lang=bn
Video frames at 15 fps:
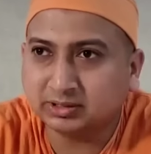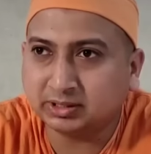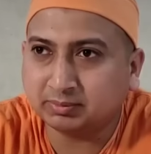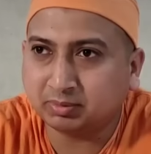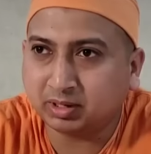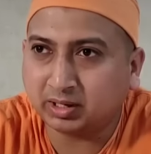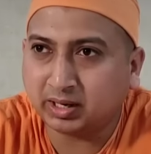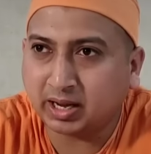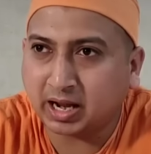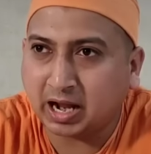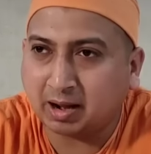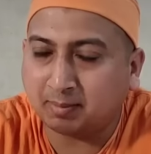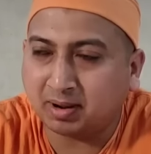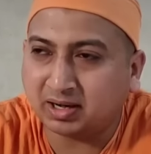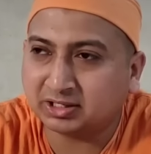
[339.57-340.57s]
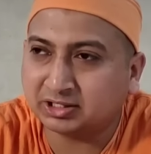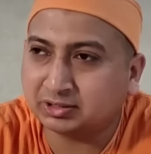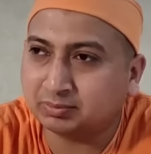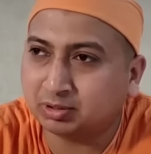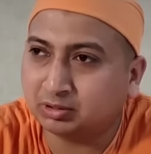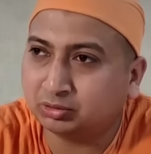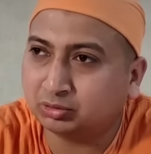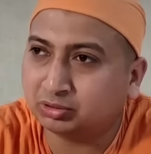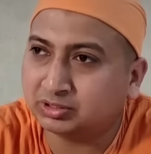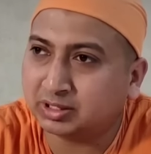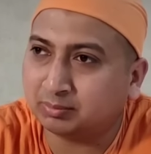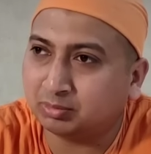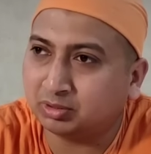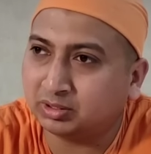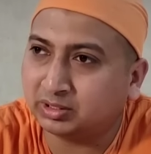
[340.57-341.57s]
যে বলে আমার জীবন তো
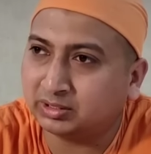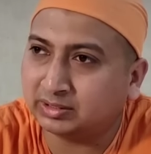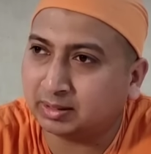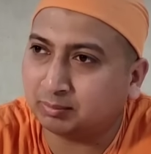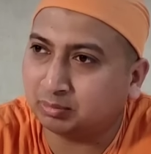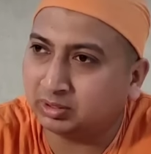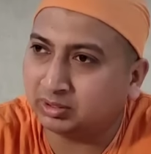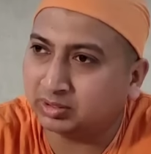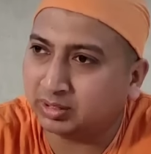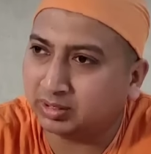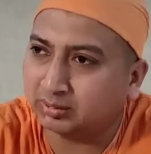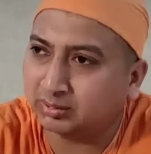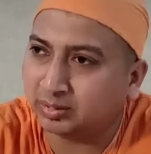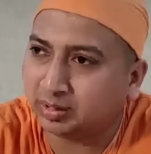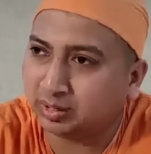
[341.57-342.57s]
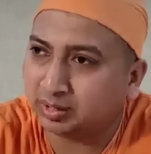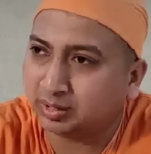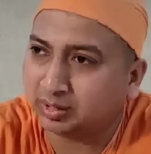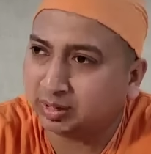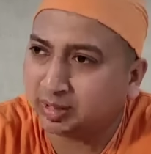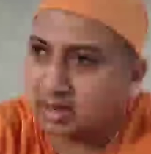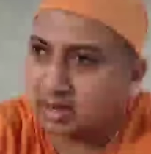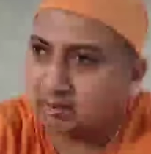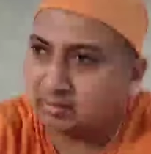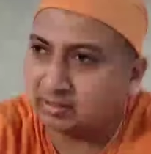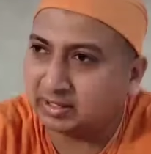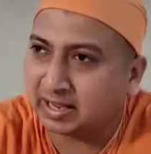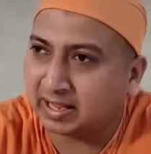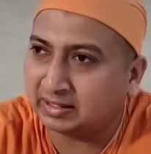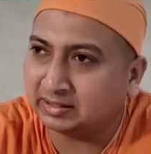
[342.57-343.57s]
যেমনটি তেমনই থাকবে আমি
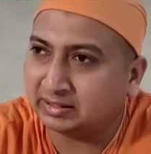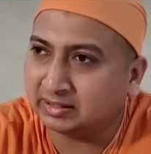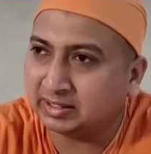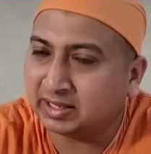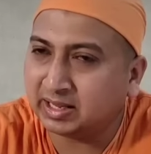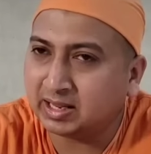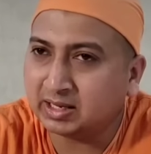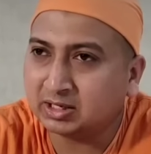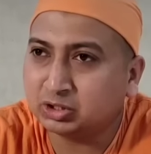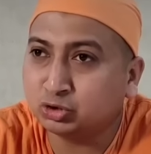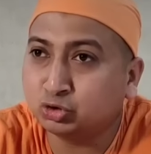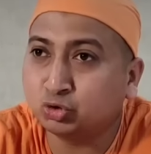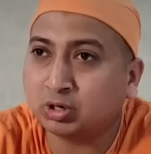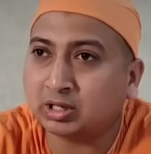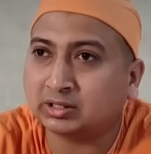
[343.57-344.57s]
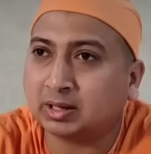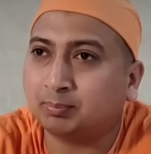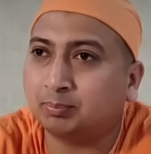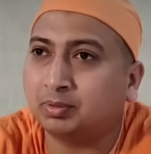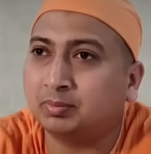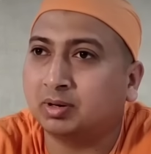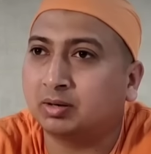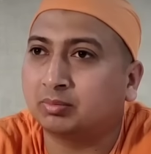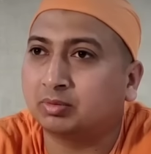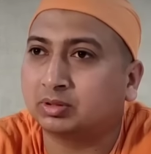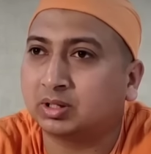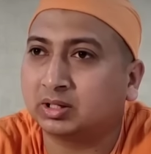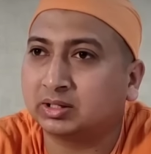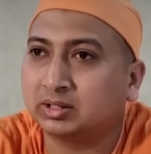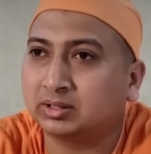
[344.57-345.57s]
জ্ঞান দিয়ে জোড়া তাপ্পি মারবো
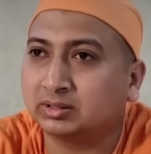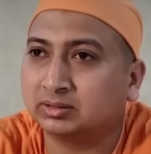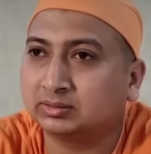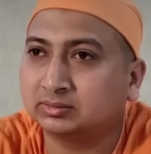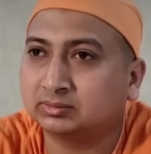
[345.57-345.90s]
তাতে